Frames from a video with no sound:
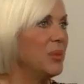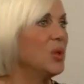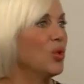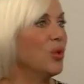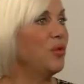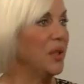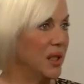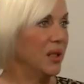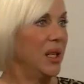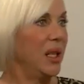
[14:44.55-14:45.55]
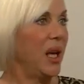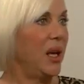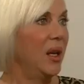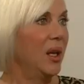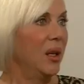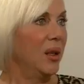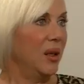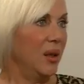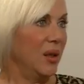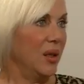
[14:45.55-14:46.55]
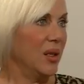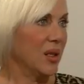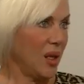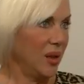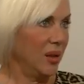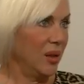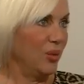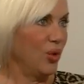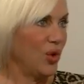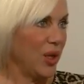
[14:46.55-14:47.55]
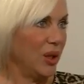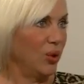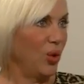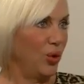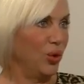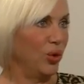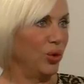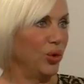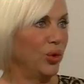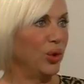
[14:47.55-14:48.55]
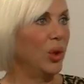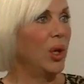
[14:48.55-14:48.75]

Bir sürü fikriyle e, insanlığı bunca yıl götürdüğünü, tabii,